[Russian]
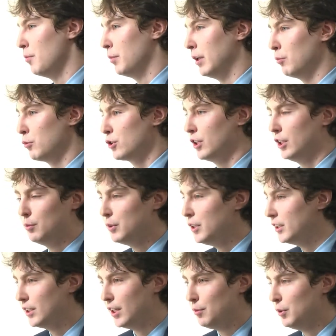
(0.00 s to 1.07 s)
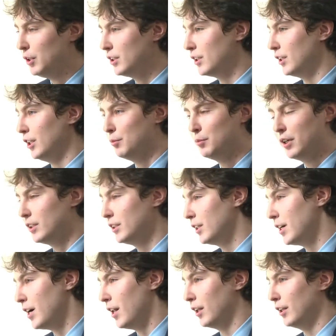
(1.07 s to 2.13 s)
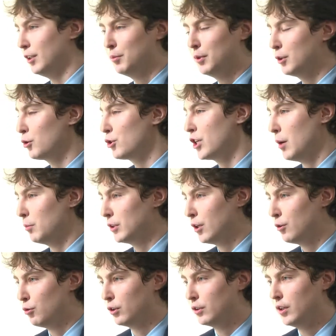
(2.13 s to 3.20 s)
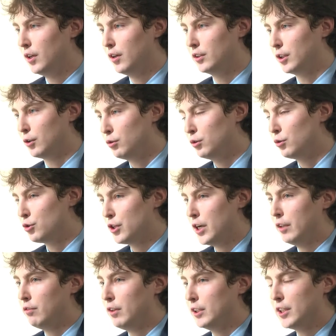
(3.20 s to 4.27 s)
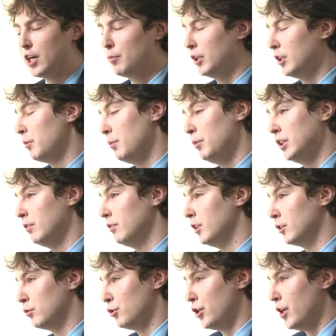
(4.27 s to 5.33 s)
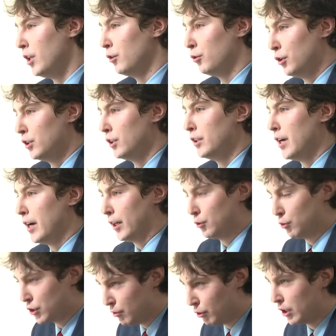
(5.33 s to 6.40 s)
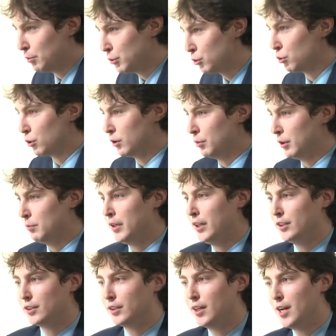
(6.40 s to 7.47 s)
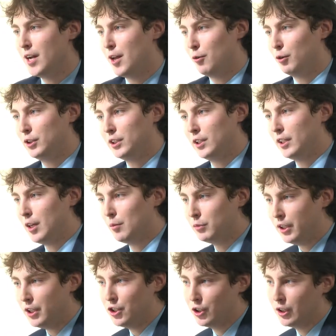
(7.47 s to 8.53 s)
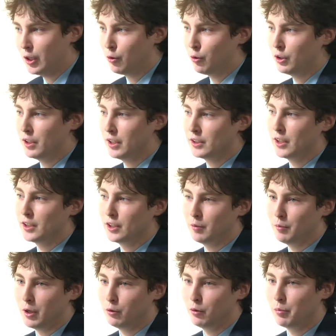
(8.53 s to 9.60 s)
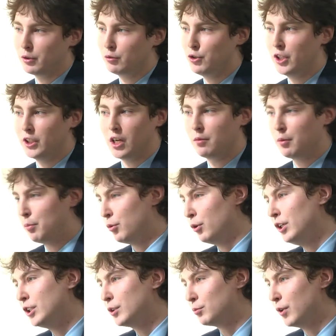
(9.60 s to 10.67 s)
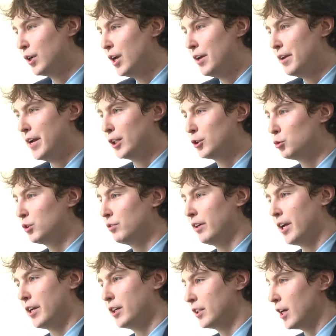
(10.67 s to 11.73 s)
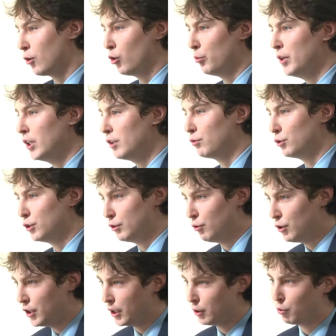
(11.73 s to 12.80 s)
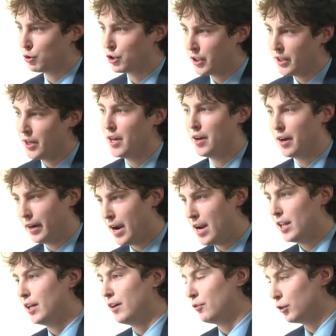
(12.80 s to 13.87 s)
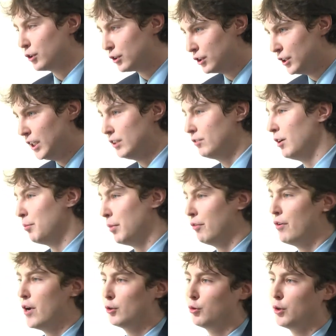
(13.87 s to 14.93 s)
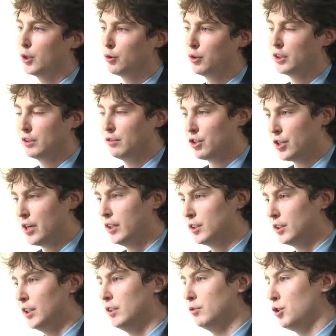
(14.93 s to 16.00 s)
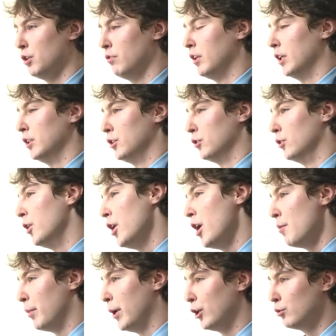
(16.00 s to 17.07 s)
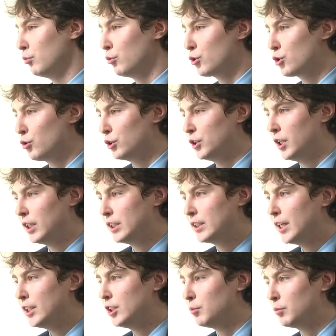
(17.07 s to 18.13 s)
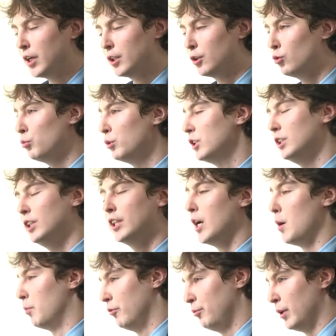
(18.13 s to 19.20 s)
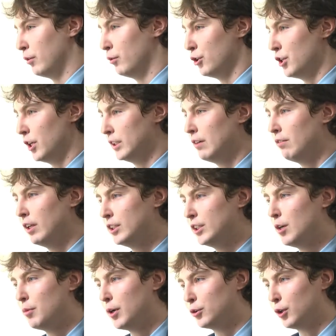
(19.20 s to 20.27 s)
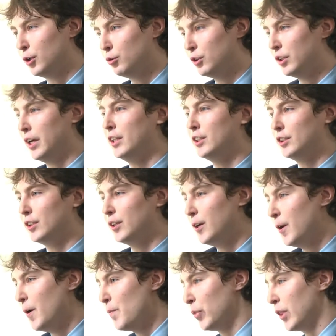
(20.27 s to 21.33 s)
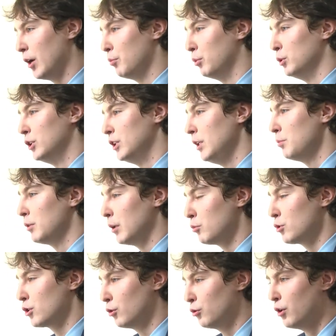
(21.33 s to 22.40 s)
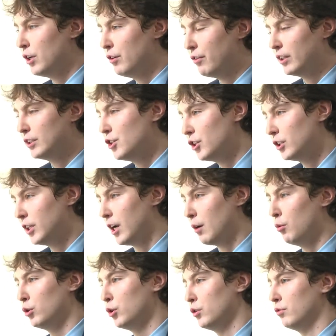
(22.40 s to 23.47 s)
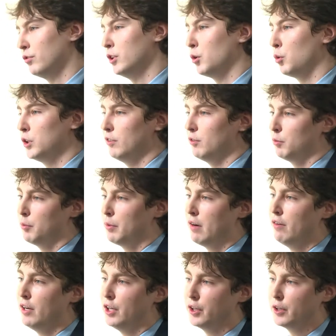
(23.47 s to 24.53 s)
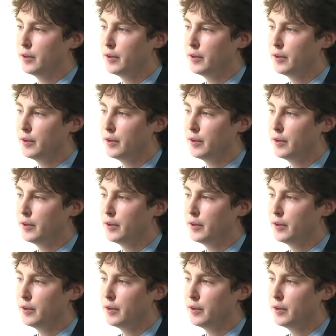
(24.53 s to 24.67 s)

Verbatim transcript: Потому что не мы экстремисты, не мы радикалы, не мы нарушаем закон. Закон нарушает власть. Как бы это примитивно не звучало, но это так. Это уже вот абсурд, понимаете? То есть если там 3-4 года назад это могло прозвучать как популизм и отсутствие каких-то аргументов, то сегодня это уже реальное вот действие по факту, которое совершается действующей властью. Поэтому что делать с этим, надо думать не нам в первую очередь, а властям, которые идут на эти э, пути, потому что ну, они фактически работают в деструктивном направлении.